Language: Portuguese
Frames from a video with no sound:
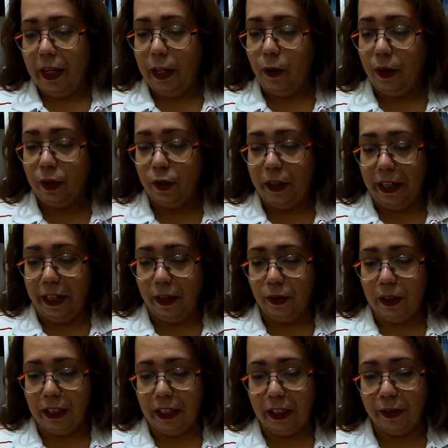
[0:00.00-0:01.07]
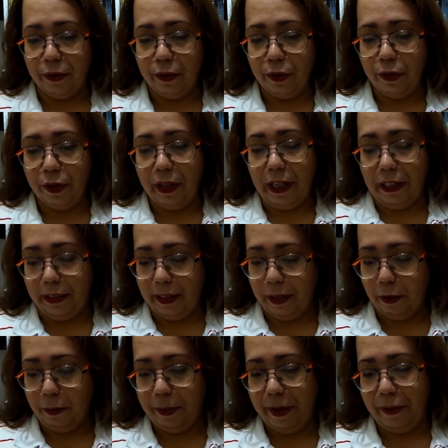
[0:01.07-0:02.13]
eu adorei o livro. Ele
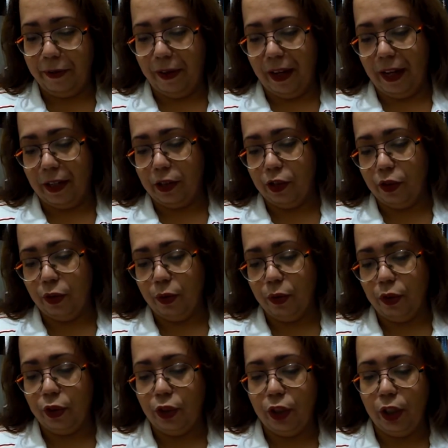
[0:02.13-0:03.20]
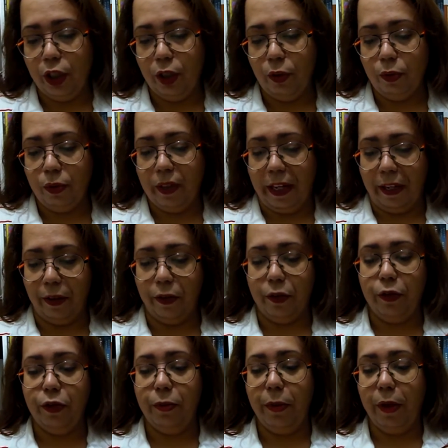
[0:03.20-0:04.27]
tem um prefácio de um
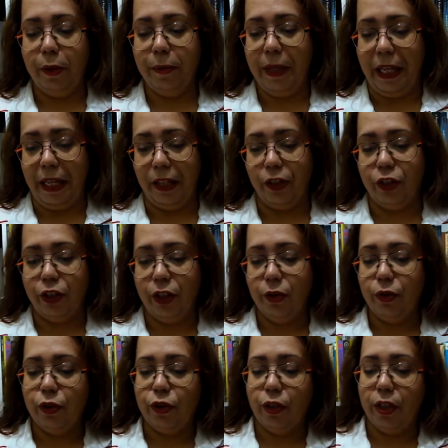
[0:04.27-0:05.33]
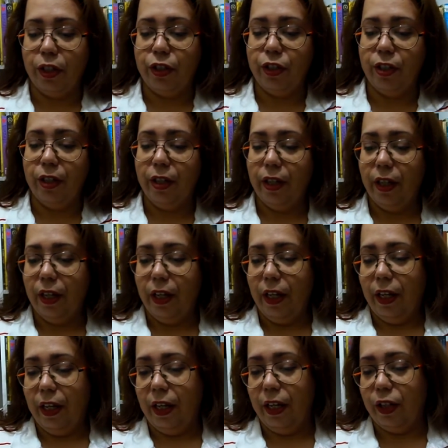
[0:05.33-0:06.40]
técnico de meio ambiente, o Jorge,
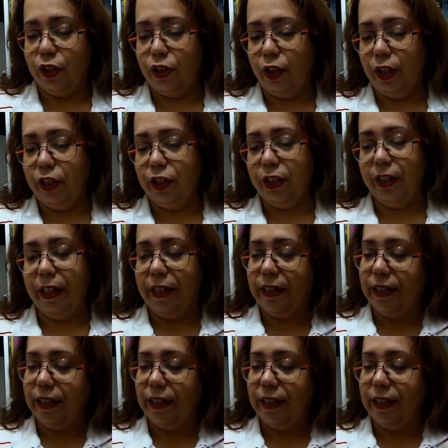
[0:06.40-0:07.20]
é, Jorge André